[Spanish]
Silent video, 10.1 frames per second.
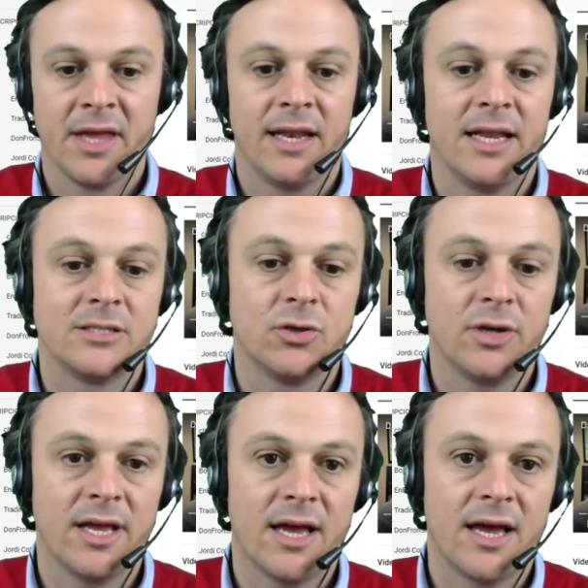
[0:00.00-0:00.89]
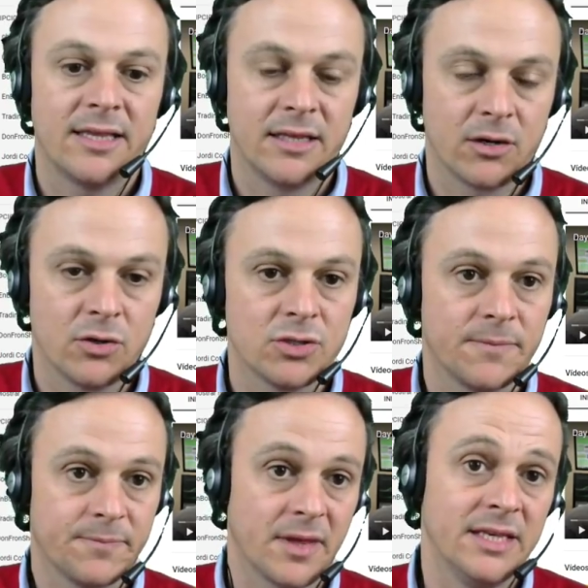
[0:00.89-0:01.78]
La historia de Ross,
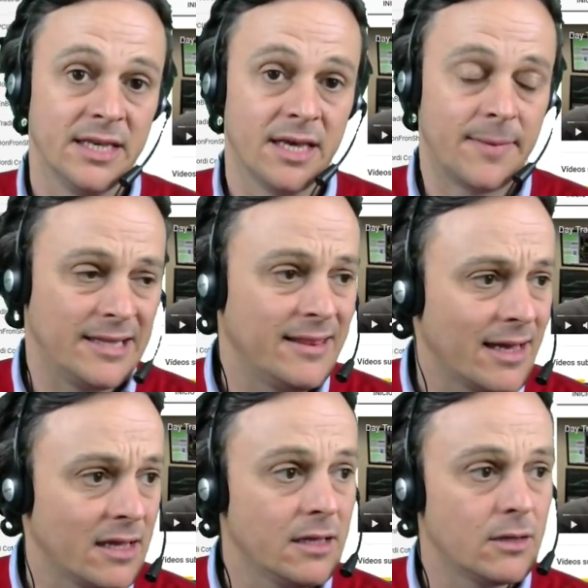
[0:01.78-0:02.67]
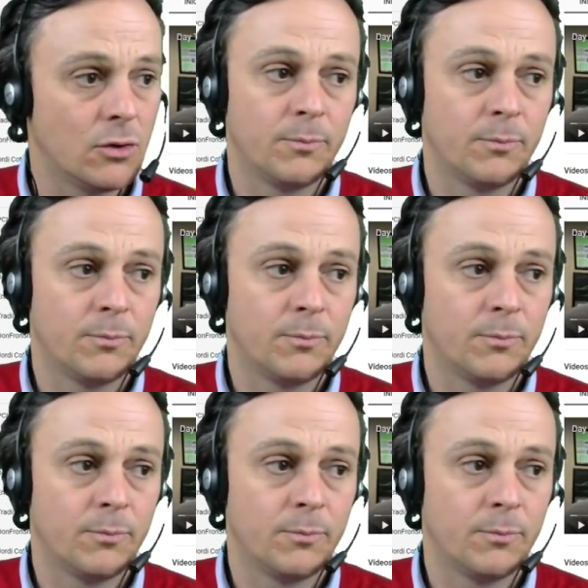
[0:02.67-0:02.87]
y a partir de aquí,